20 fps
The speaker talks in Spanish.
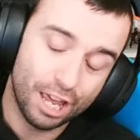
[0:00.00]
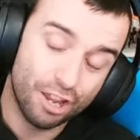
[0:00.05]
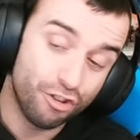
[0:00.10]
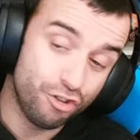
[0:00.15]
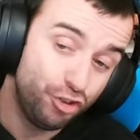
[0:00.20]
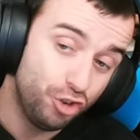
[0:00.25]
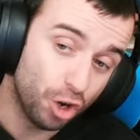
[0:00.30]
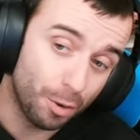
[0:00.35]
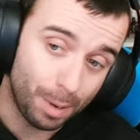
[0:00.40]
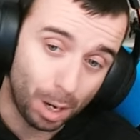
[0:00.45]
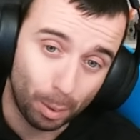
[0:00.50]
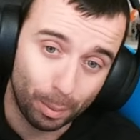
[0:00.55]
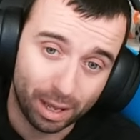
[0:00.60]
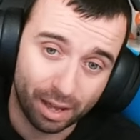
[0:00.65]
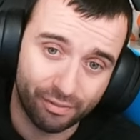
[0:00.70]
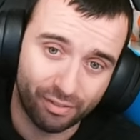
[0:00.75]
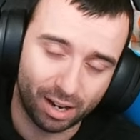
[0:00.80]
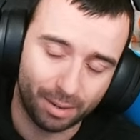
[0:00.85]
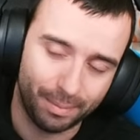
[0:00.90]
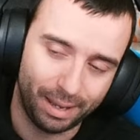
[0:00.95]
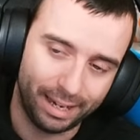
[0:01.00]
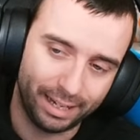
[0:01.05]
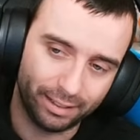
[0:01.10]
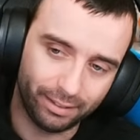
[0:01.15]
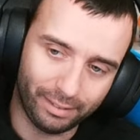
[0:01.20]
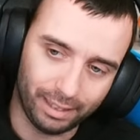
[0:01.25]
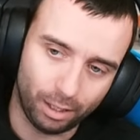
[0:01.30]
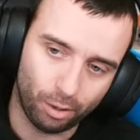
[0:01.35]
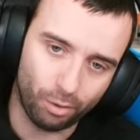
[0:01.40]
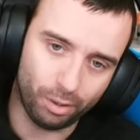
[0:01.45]
Yo me lo voy a farmear
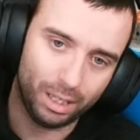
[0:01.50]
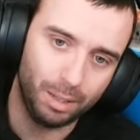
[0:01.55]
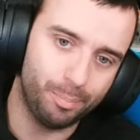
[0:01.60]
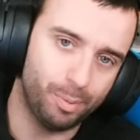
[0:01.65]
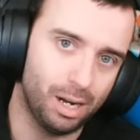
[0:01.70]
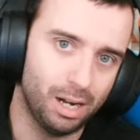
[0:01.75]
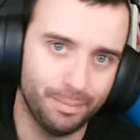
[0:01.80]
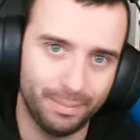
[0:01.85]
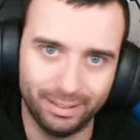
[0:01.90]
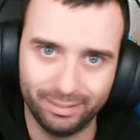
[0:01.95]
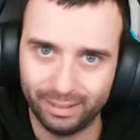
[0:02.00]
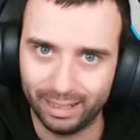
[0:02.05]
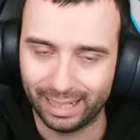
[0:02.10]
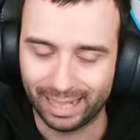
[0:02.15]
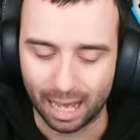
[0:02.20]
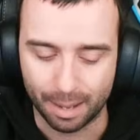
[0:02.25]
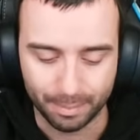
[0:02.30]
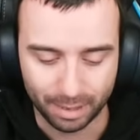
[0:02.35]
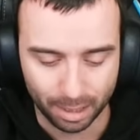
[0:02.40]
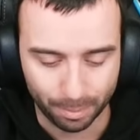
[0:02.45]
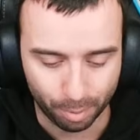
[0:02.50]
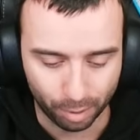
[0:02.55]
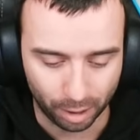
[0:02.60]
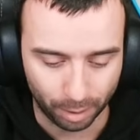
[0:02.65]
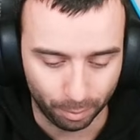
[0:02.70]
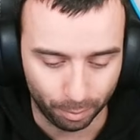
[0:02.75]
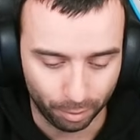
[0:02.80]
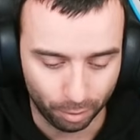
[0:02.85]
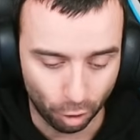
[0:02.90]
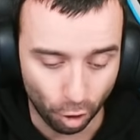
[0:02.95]
entero y probablemente cambie de Pokémon.